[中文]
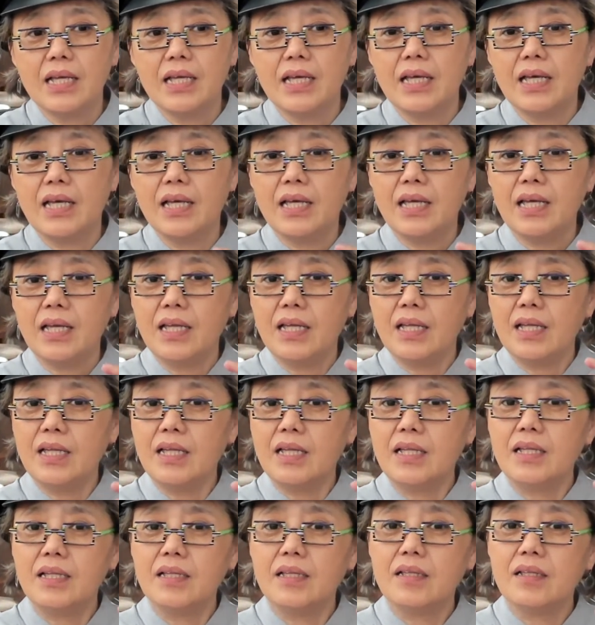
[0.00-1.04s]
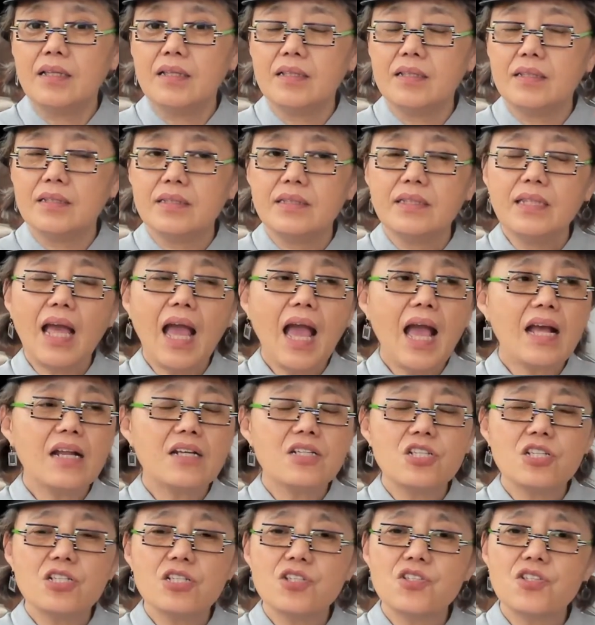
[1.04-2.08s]
呃，
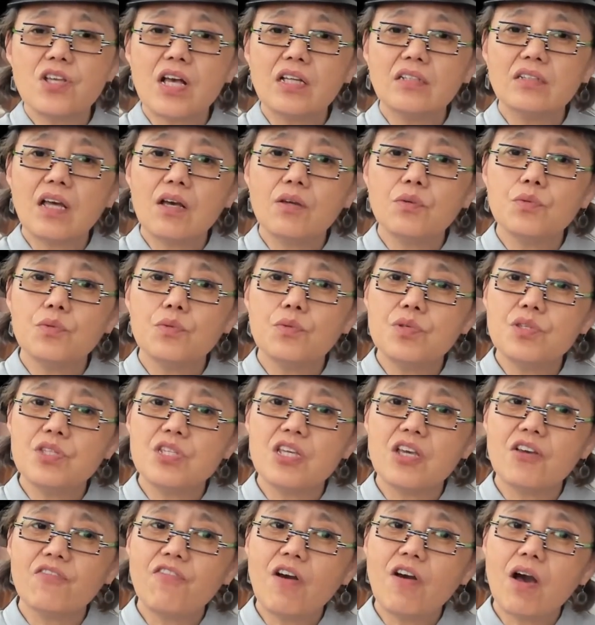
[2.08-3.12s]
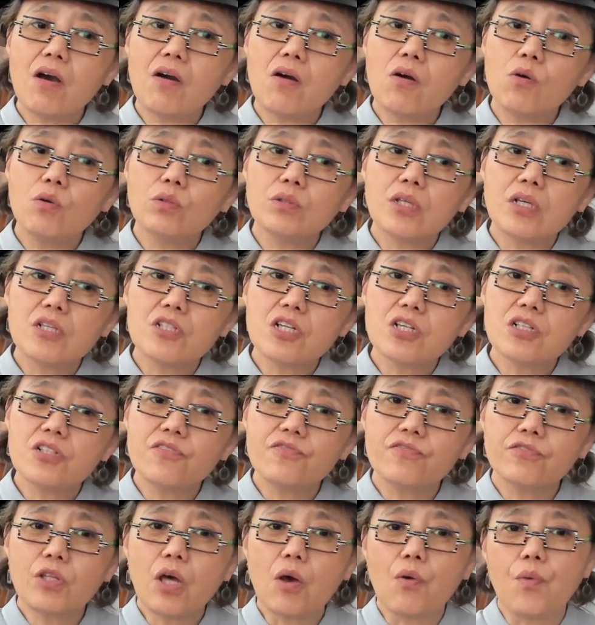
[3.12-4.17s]
大致相当于解放后的政
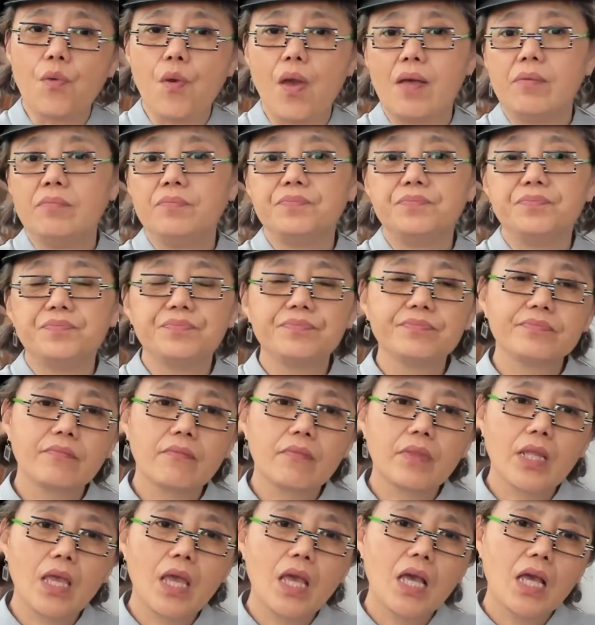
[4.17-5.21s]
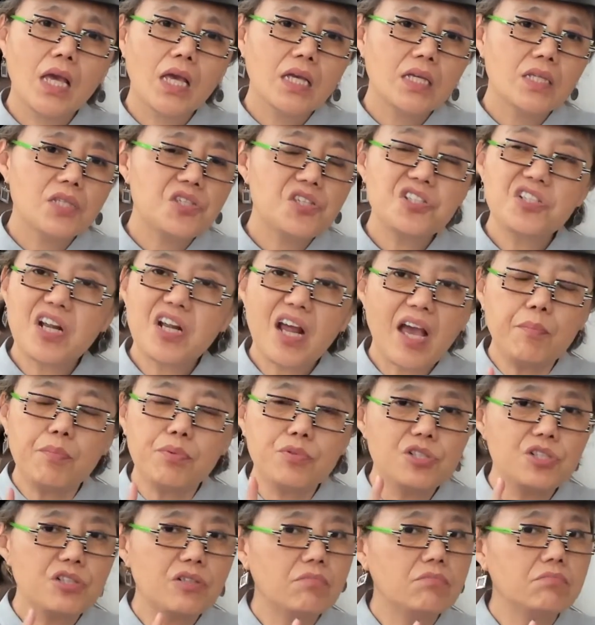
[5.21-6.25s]
治辅导员，其实还
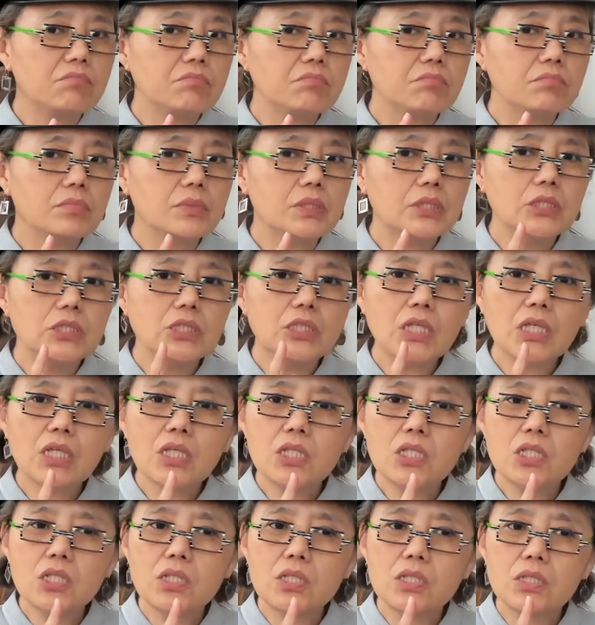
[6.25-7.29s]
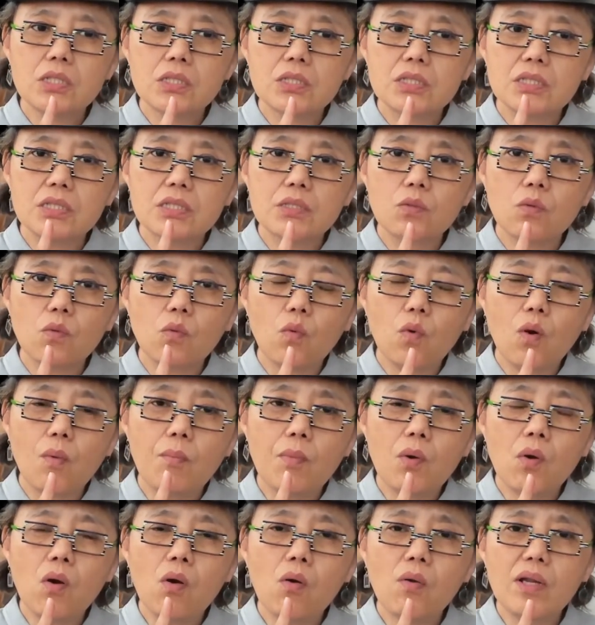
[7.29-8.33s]
不是这个，我
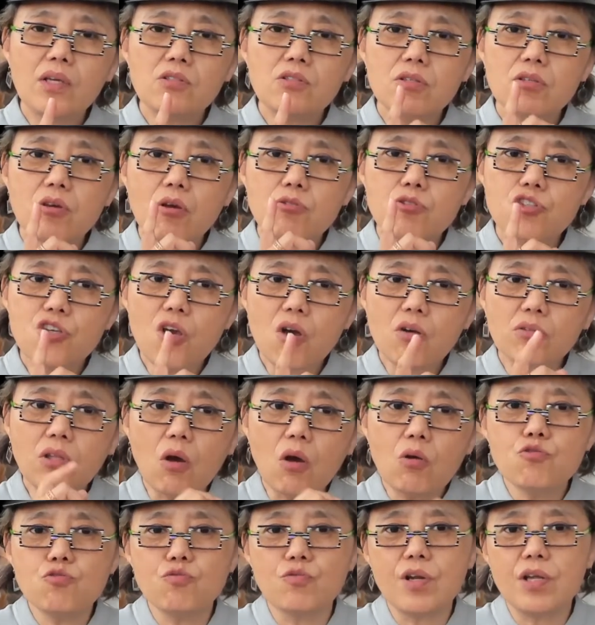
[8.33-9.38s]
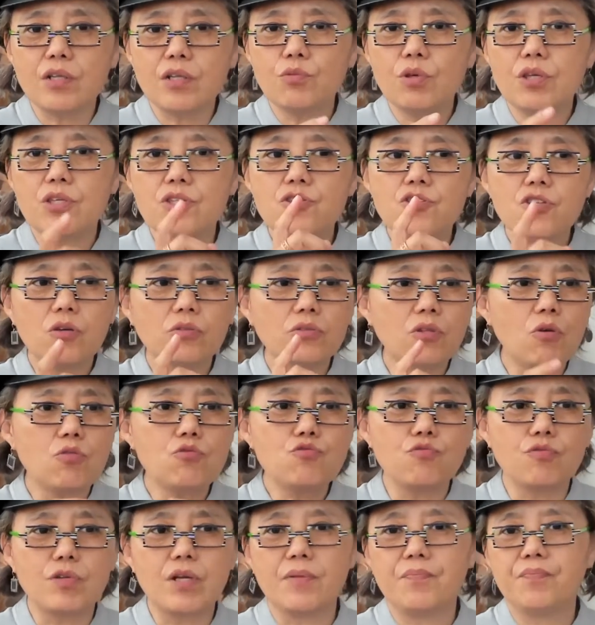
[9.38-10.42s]
们后来就叫教导主任，对，教导
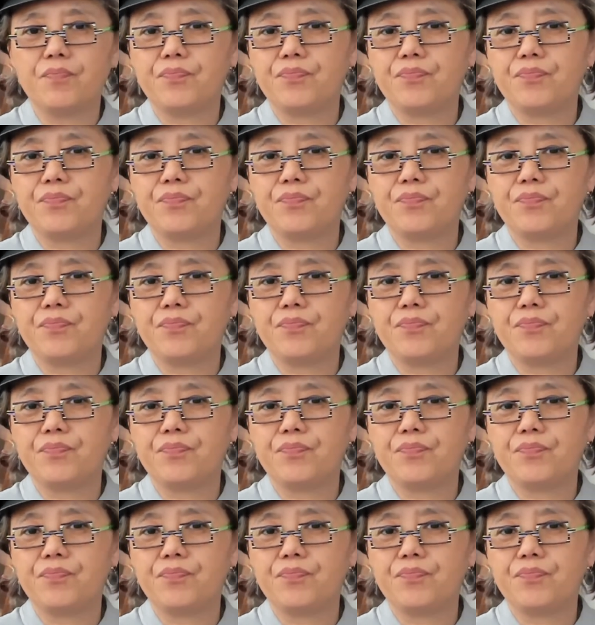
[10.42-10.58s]
主任。